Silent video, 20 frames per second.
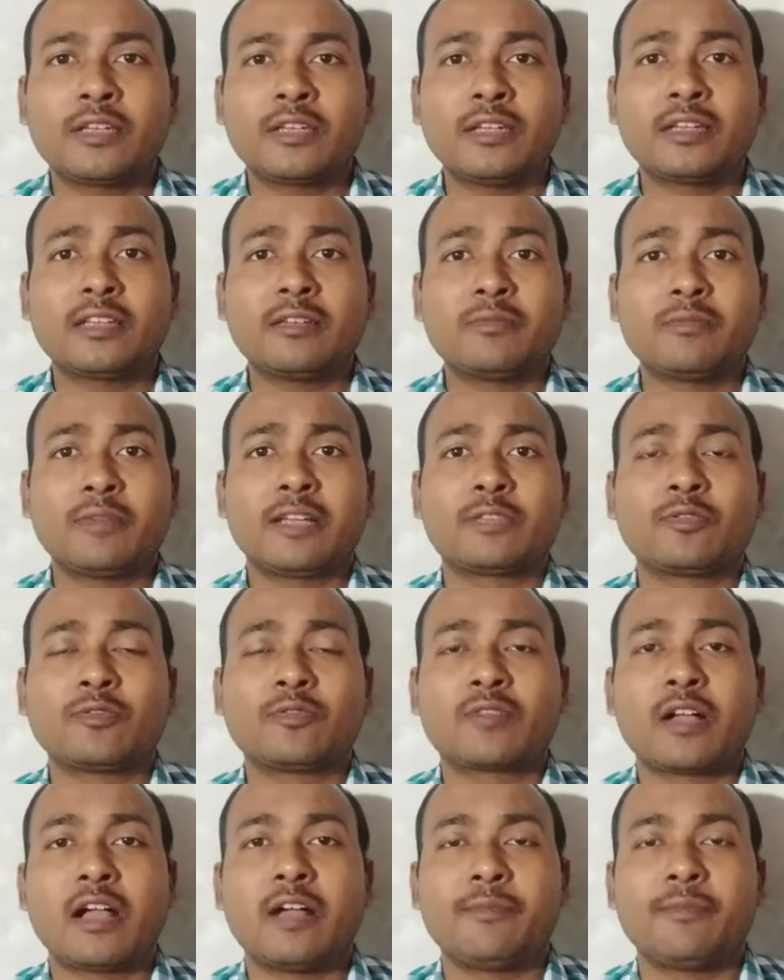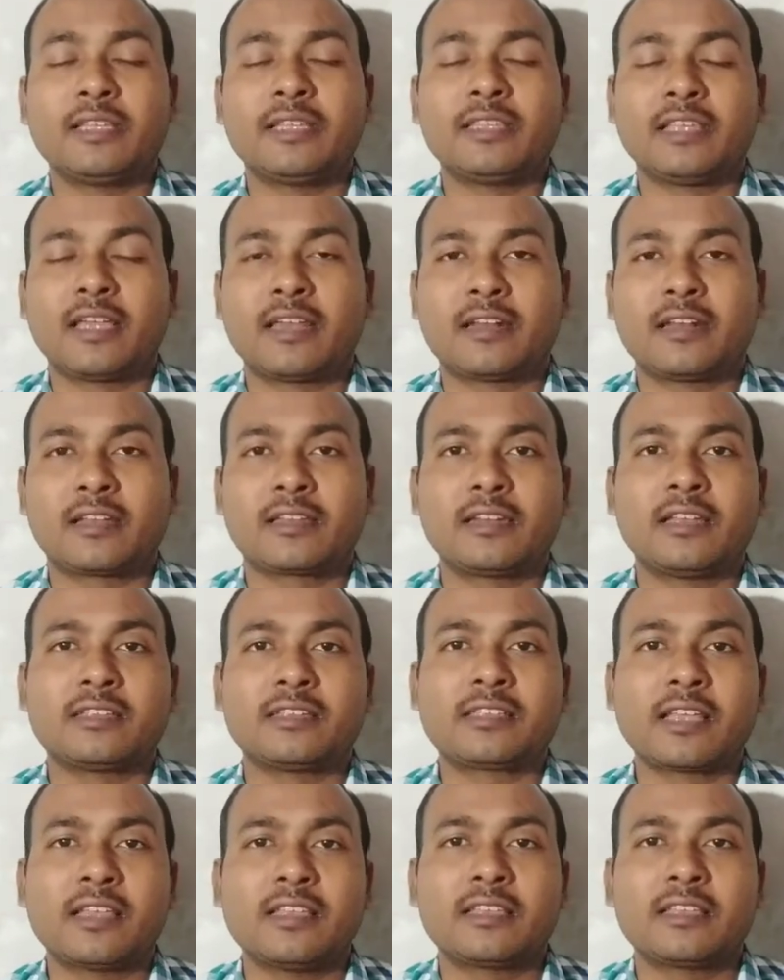किन किन बातों का हमें ध्यान रखना
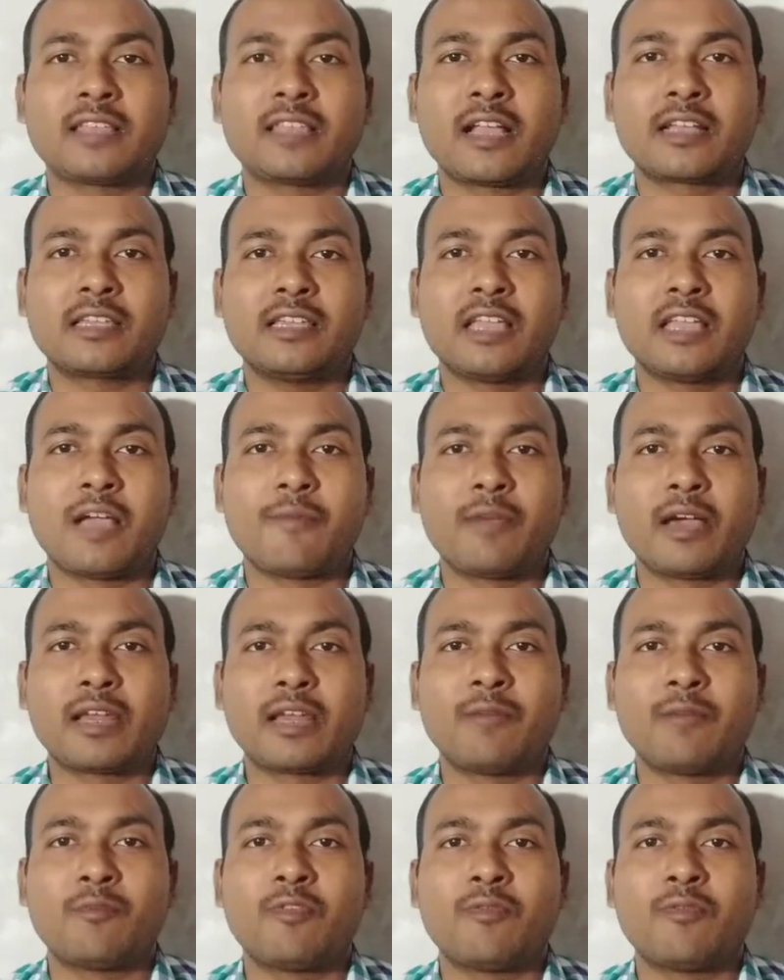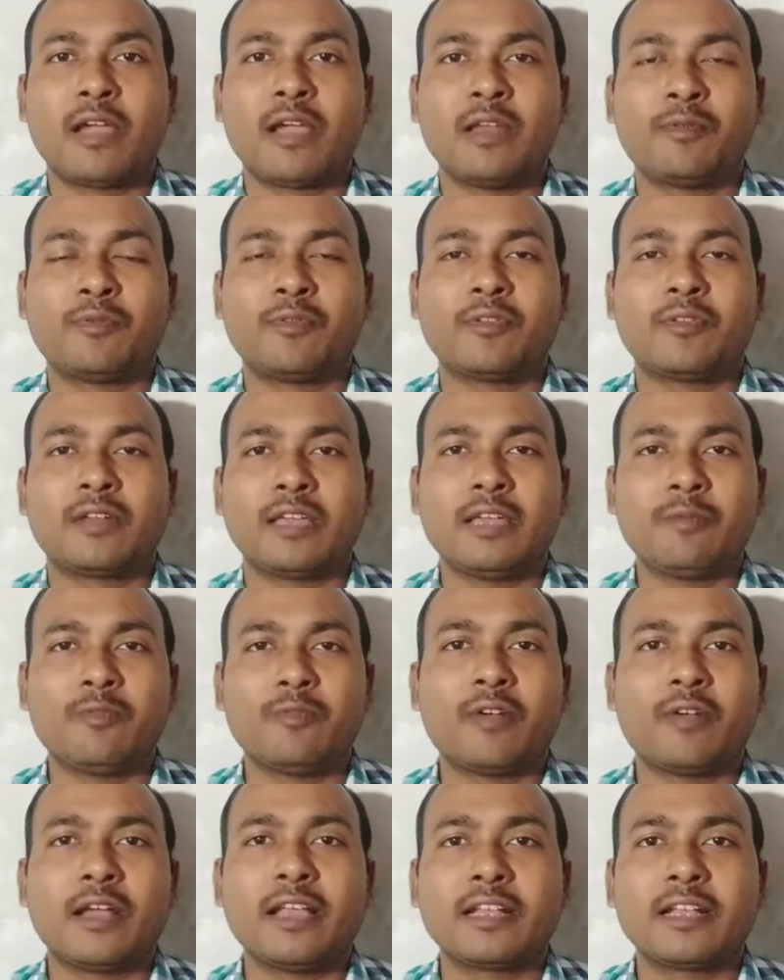चाहिए ताकि हमारा मोबाइल फ़ोन है
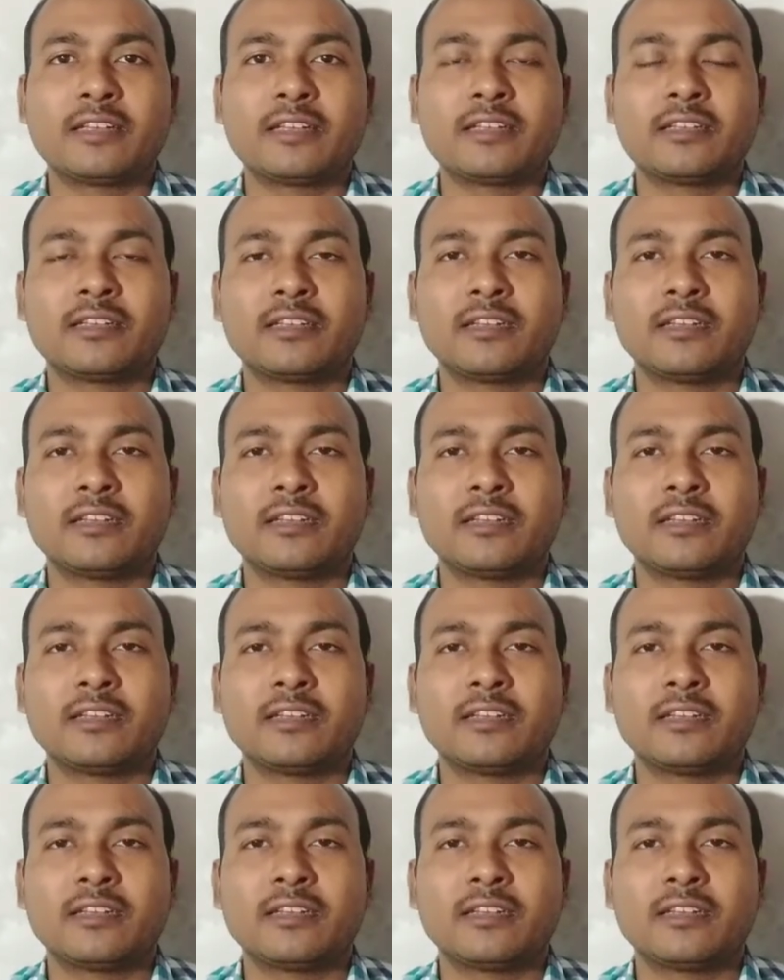वो हैक